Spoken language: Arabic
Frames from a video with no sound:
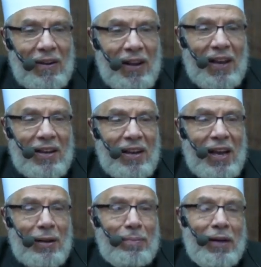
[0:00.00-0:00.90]
لأن
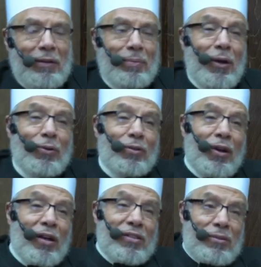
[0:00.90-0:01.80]
البنك بيأخذ
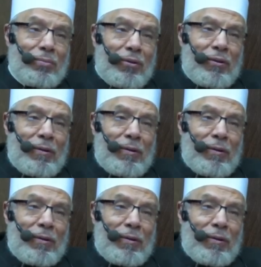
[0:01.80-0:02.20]
خصم